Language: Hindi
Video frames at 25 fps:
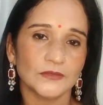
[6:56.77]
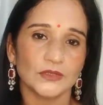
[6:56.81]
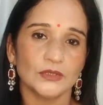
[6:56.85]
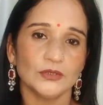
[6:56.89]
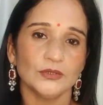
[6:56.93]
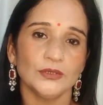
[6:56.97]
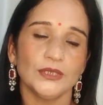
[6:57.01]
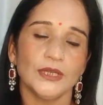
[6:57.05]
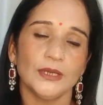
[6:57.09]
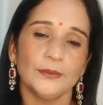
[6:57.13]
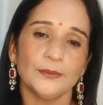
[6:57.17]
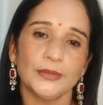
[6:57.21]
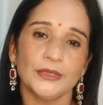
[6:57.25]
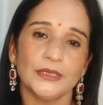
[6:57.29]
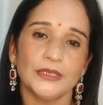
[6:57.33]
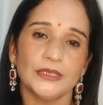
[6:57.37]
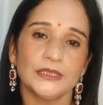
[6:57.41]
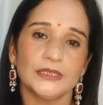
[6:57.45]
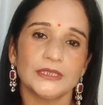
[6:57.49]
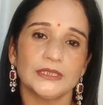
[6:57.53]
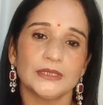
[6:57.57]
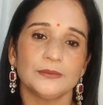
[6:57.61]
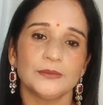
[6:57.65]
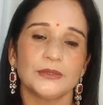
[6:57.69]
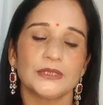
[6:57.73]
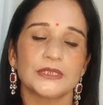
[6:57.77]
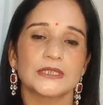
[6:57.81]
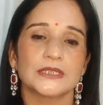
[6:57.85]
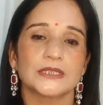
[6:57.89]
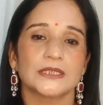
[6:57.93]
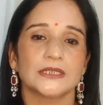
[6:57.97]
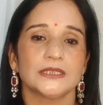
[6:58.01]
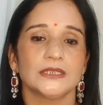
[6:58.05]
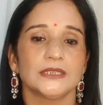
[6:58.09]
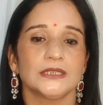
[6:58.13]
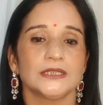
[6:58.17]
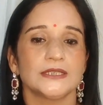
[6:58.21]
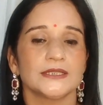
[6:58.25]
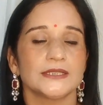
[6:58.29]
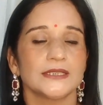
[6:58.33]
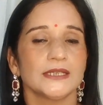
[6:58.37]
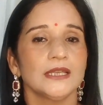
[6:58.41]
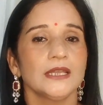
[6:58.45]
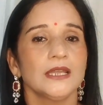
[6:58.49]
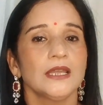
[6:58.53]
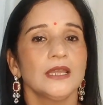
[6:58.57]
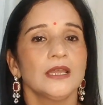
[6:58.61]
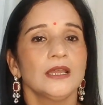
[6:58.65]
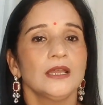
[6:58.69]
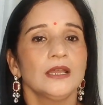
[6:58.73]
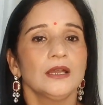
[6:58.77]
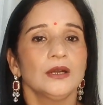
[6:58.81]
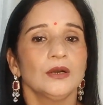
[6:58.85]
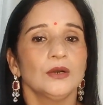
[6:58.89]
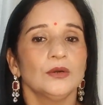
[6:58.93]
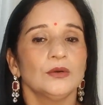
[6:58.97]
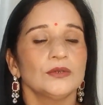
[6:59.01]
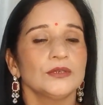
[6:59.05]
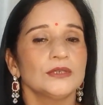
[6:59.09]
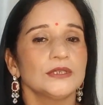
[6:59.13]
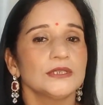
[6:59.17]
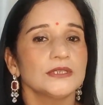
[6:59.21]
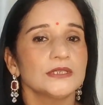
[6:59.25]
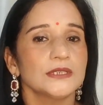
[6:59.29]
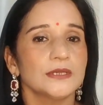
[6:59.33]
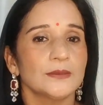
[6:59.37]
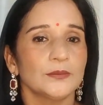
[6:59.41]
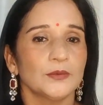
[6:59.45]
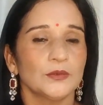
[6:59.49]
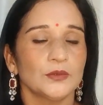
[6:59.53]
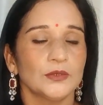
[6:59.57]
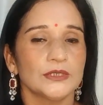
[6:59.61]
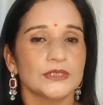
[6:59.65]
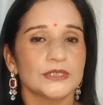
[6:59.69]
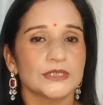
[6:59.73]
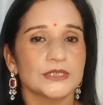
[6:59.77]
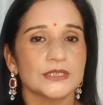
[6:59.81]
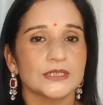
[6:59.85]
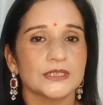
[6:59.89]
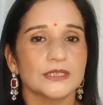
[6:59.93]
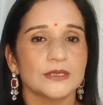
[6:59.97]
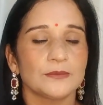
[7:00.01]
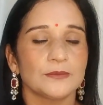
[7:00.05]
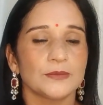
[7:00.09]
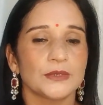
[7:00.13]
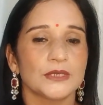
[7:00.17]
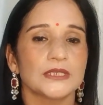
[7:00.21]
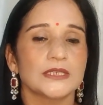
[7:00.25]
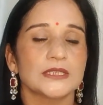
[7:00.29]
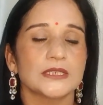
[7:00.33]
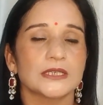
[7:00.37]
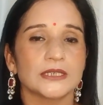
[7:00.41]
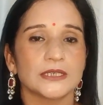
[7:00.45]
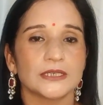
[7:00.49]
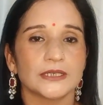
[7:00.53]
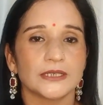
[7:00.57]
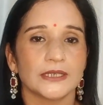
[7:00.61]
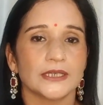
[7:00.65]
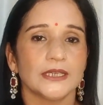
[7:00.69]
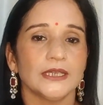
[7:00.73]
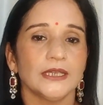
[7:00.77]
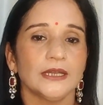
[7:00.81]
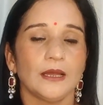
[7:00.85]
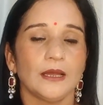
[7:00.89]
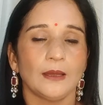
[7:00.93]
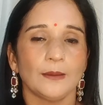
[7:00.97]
तो यहाँ पर हल्दी मिक्स कर लीजिए और इन सबको अच्छे से मिक्स करके